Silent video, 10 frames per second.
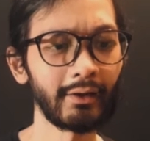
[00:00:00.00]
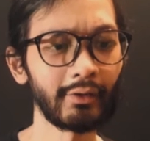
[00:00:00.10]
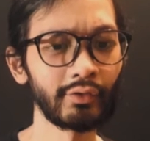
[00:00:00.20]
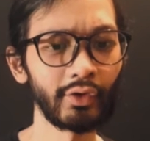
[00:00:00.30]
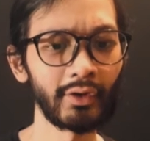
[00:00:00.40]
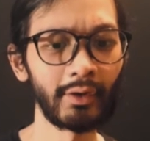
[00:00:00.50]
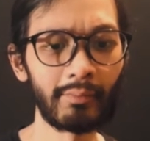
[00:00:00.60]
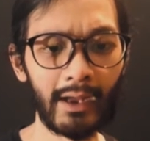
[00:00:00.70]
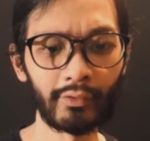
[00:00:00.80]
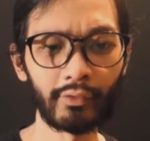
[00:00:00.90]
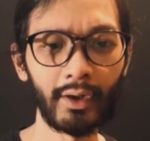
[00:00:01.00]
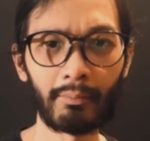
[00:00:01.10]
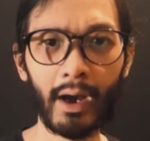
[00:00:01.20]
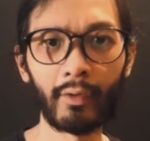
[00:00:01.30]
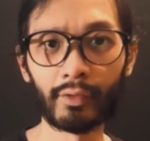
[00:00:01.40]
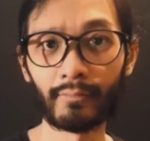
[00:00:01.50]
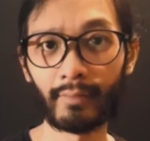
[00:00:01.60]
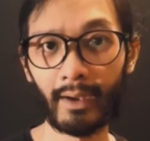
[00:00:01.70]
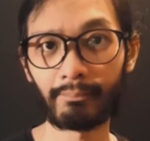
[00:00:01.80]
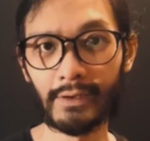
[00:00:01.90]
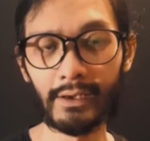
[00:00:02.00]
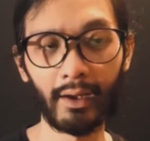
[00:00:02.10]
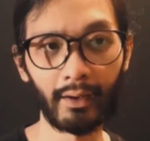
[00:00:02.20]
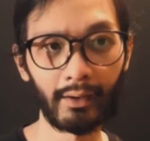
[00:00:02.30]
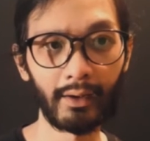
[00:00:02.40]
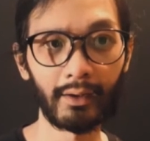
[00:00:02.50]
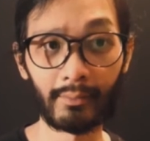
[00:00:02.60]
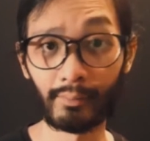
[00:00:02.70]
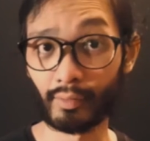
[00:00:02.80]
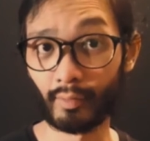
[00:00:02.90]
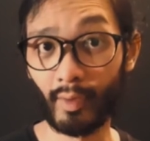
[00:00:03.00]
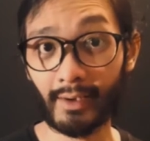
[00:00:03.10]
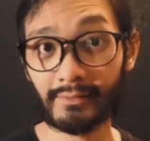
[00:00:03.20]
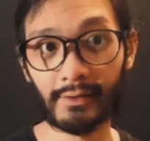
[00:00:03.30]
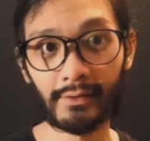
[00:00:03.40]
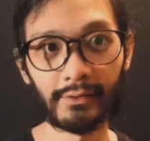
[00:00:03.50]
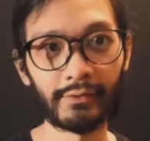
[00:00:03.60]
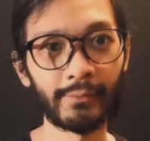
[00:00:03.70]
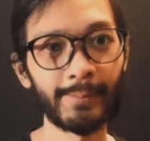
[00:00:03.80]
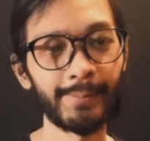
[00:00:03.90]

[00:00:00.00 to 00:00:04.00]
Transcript: untuk ngebantu ngebangun vibe di era 60-annya gitu.